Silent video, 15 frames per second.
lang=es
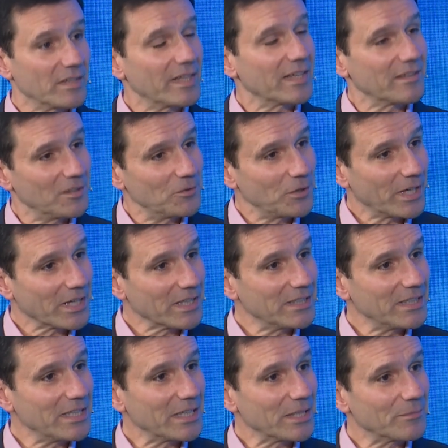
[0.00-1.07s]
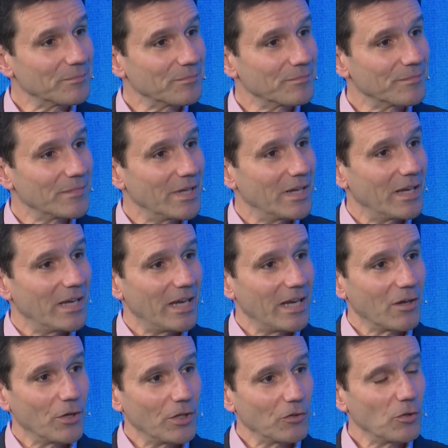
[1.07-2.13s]
se están haciendo en Argentina.
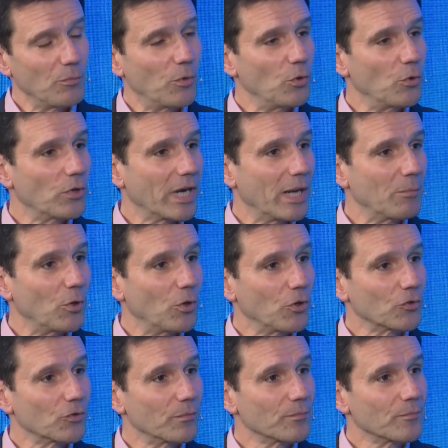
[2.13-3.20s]
Eh, con eso involucramos...